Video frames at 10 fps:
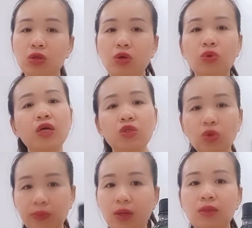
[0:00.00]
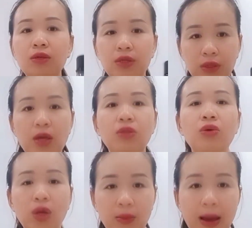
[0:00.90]
họ có thể giúp được người rất là
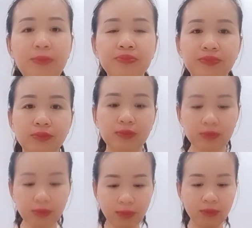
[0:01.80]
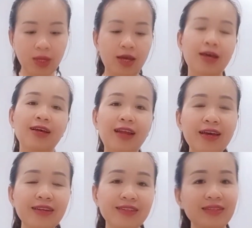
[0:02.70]
nhiều nha các bạn
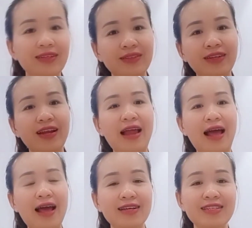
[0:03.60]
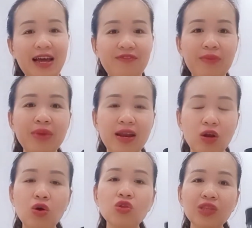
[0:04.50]
đấy nên là cái sản phẩm này
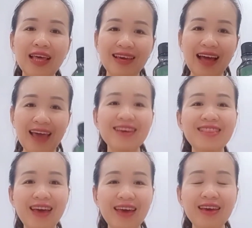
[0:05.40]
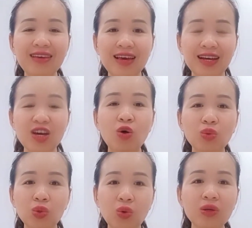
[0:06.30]
nó có thể thay thế cái hộp
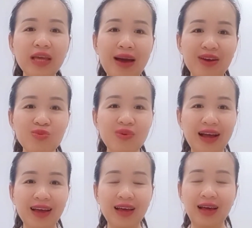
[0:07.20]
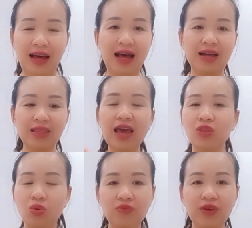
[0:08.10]
tủ thuốc nhà bạn đúng không ạ à? à
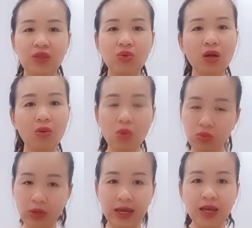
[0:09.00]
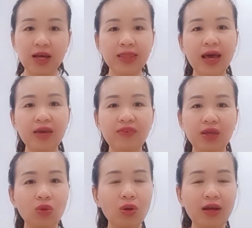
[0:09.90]
thay thuốc về thuốc đau bụng này thay
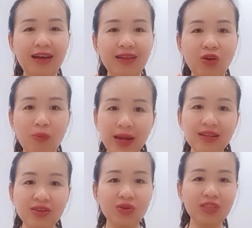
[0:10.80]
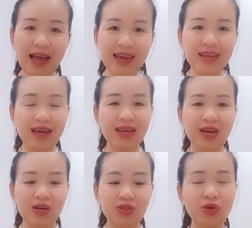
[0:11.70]
về thuốc uh, nhỏ mắt nhỏ tai này
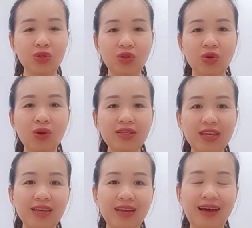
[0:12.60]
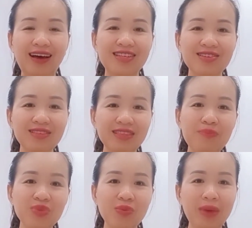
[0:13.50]
rồi thuốc gì à, sữa
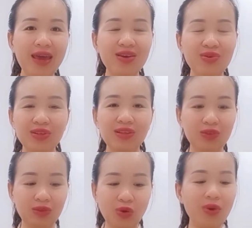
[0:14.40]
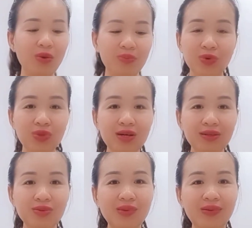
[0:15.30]
tắm cho bé rồi tùm lông đủ thứ
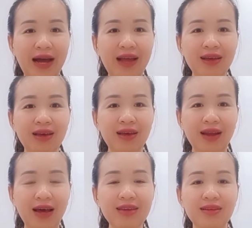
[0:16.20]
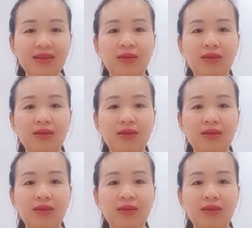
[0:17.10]
đúng không ạ đấy